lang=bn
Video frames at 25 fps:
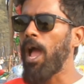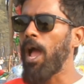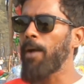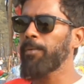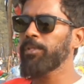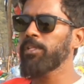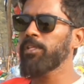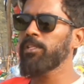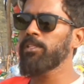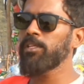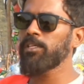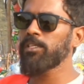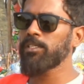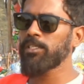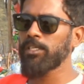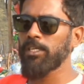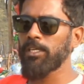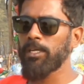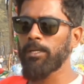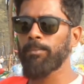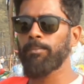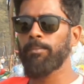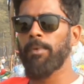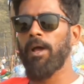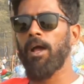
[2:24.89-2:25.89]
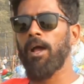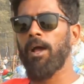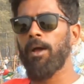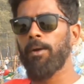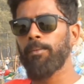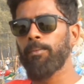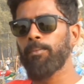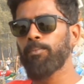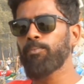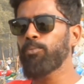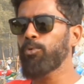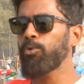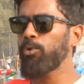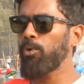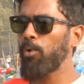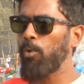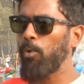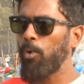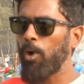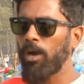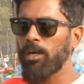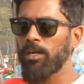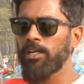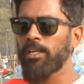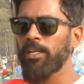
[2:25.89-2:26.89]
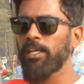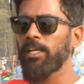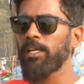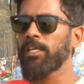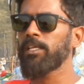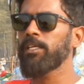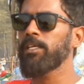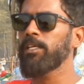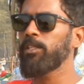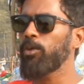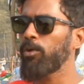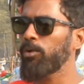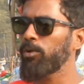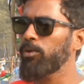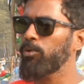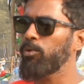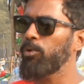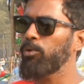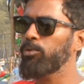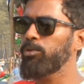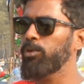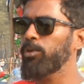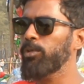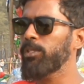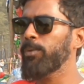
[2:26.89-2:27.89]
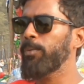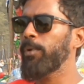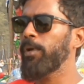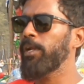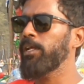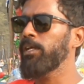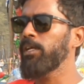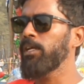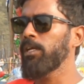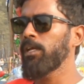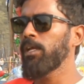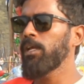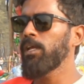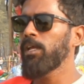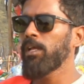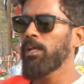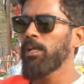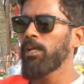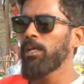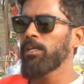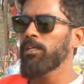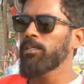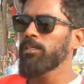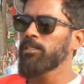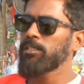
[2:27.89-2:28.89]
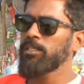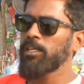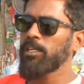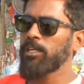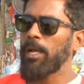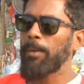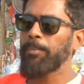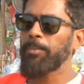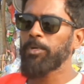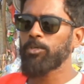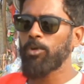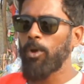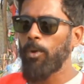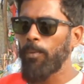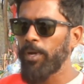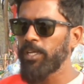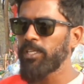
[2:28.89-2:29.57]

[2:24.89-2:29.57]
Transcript: আমাদের দেশে বা পুরো ওয়ার্ল্ডে কী ধরনের ক্ষতি হতে পারে সেটা আমরা সবাই